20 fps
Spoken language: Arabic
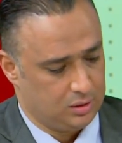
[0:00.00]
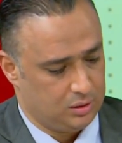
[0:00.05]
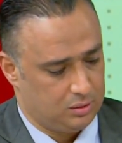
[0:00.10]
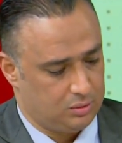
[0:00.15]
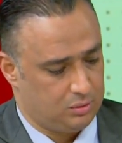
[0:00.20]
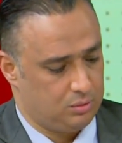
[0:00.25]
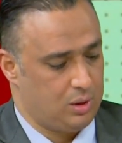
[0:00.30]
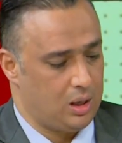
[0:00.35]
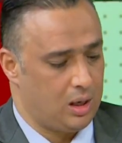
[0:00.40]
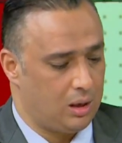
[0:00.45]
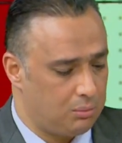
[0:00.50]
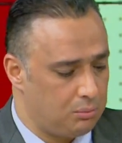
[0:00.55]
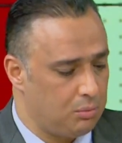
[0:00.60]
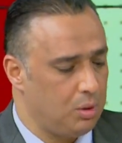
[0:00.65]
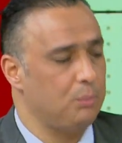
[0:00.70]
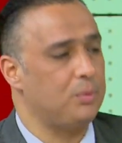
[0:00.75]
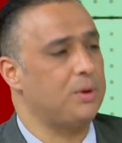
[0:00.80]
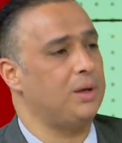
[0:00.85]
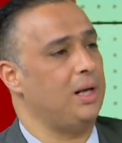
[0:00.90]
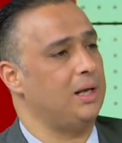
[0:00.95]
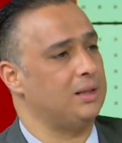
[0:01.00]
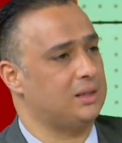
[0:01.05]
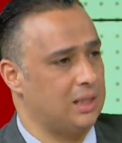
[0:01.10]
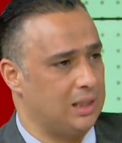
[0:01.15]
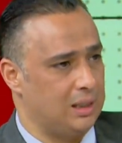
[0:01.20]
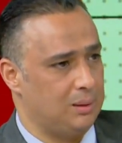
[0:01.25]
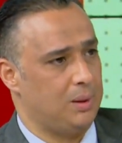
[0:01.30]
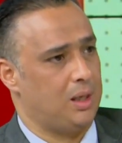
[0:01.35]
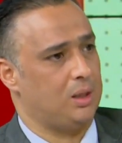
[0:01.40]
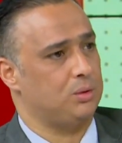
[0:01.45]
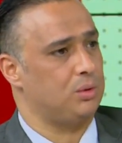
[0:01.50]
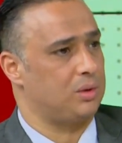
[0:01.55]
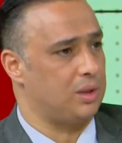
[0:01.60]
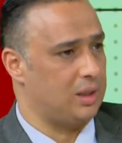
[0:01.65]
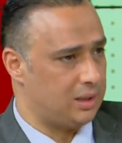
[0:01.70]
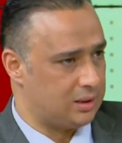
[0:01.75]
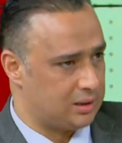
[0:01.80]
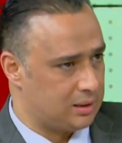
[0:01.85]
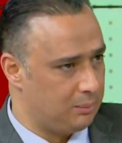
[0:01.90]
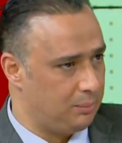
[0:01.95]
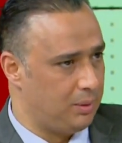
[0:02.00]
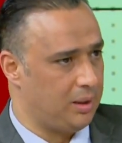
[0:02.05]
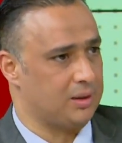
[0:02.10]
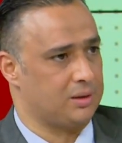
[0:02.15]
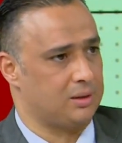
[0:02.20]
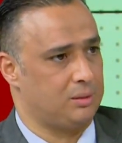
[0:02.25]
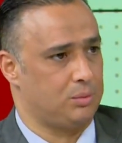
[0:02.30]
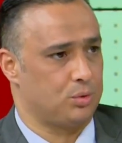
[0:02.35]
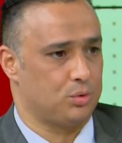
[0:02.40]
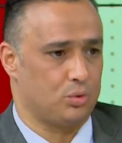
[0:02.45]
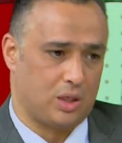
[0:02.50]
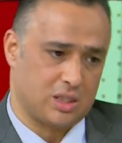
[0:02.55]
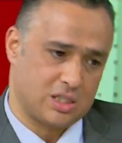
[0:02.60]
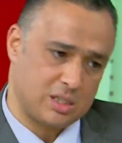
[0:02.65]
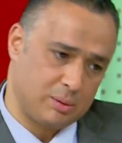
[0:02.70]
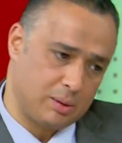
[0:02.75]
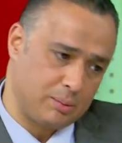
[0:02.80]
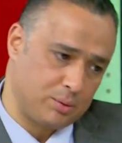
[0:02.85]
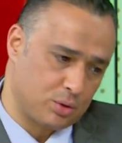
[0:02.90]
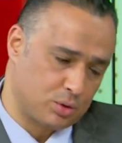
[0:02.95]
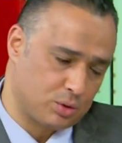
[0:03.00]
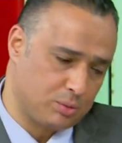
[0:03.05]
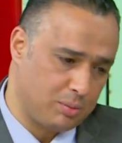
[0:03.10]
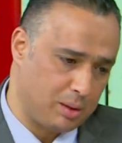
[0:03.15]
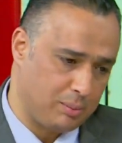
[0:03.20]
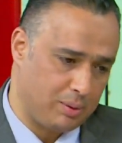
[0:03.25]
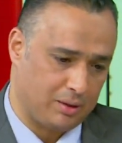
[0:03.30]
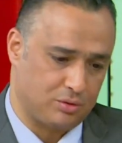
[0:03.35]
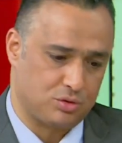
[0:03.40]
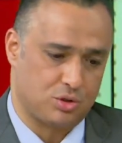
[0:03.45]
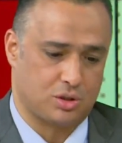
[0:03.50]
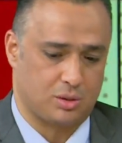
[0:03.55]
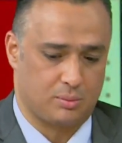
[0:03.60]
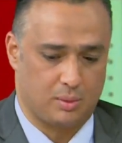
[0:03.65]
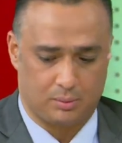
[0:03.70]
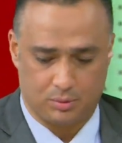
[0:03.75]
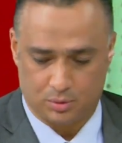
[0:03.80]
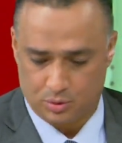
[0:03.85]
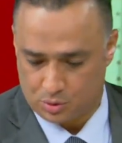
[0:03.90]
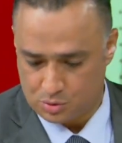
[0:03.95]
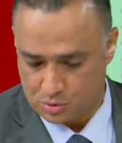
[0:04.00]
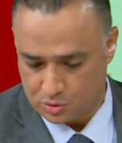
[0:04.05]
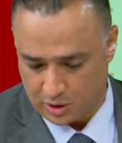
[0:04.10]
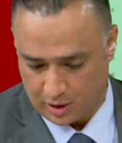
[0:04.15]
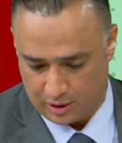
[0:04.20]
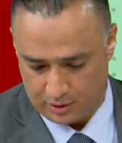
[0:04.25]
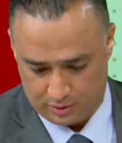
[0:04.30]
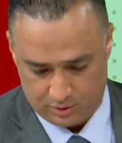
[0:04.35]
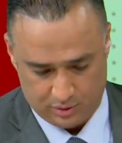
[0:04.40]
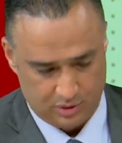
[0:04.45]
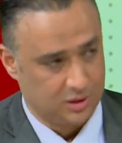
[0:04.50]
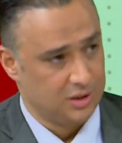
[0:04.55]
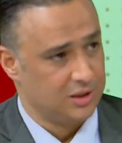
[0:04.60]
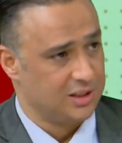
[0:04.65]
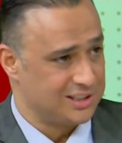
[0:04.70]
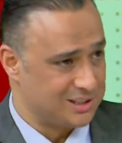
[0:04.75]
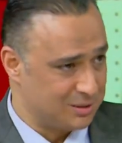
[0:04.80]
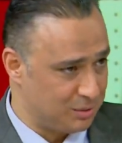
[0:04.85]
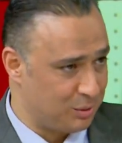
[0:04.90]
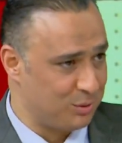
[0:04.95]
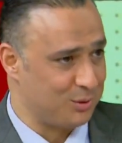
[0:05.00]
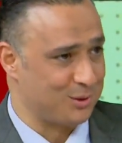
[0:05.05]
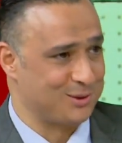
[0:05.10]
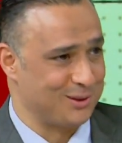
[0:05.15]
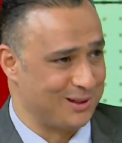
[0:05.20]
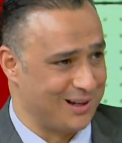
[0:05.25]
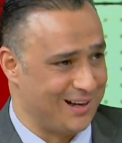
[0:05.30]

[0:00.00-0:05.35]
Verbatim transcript: وممكن حتى اللي بعده اذا تم عرض الموضوع على شباب الاردن ما بعرف شباب الاردن شو رايه شباب الاردن